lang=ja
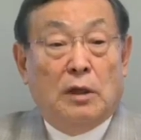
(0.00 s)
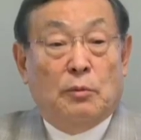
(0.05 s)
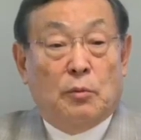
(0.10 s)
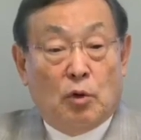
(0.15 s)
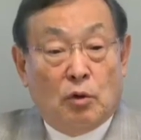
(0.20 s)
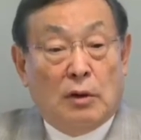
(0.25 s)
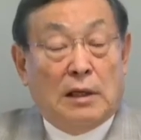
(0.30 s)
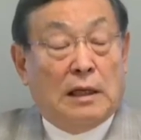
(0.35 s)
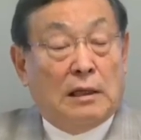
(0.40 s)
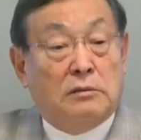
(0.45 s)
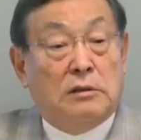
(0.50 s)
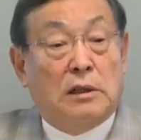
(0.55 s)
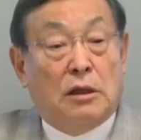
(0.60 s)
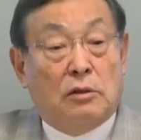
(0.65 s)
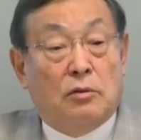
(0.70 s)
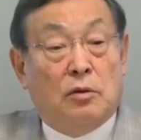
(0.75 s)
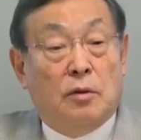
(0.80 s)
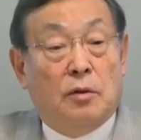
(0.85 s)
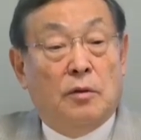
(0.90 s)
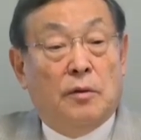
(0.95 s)
いものはなくなる
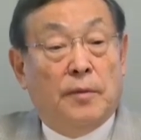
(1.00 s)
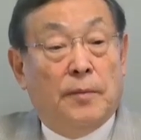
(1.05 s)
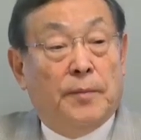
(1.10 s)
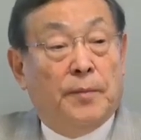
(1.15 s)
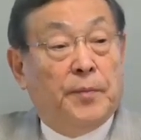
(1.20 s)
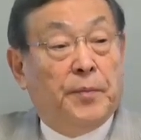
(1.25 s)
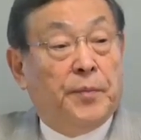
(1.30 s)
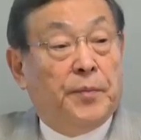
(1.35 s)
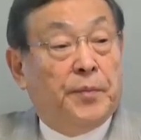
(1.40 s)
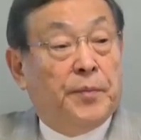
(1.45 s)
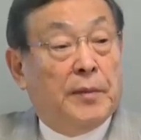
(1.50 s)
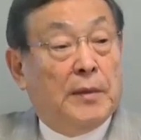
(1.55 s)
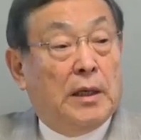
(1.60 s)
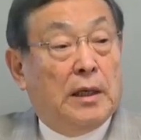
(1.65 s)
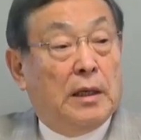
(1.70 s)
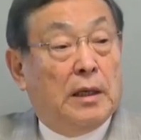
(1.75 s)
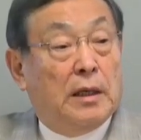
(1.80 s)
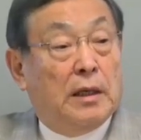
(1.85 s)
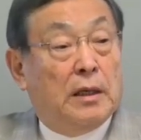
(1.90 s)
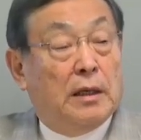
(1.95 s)
と、
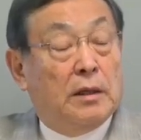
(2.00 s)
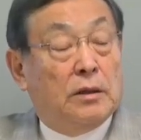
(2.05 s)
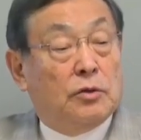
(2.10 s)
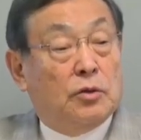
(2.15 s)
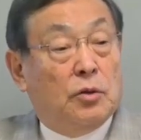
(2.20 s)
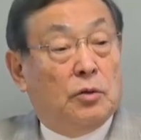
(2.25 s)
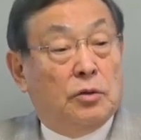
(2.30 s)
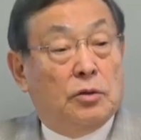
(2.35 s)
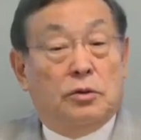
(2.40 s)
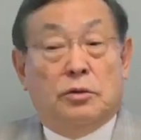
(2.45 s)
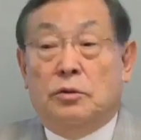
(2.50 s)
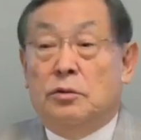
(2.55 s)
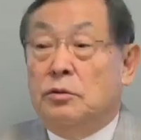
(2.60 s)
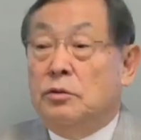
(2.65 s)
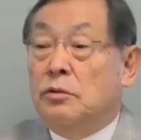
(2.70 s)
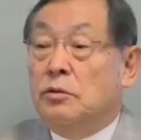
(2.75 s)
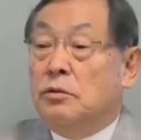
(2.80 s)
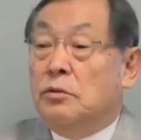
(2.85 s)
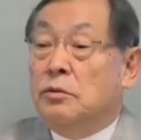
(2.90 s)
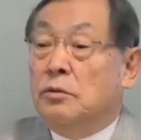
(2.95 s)
えー、そ
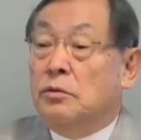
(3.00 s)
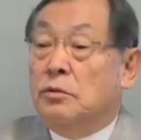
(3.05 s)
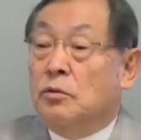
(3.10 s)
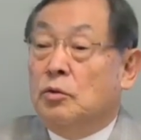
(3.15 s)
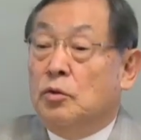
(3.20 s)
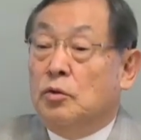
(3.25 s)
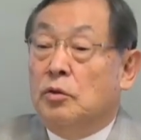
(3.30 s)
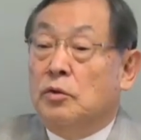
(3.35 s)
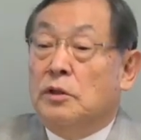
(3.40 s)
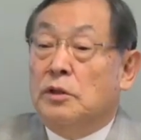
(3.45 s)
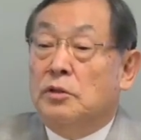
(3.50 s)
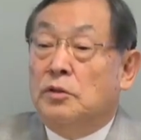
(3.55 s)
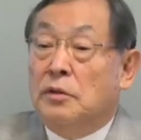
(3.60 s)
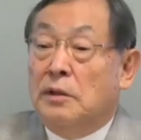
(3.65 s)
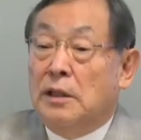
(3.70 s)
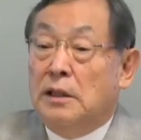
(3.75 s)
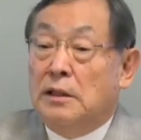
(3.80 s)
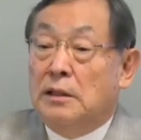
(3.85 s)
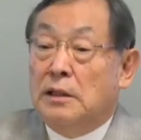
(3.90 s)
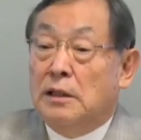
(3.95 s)
ういうことですよね。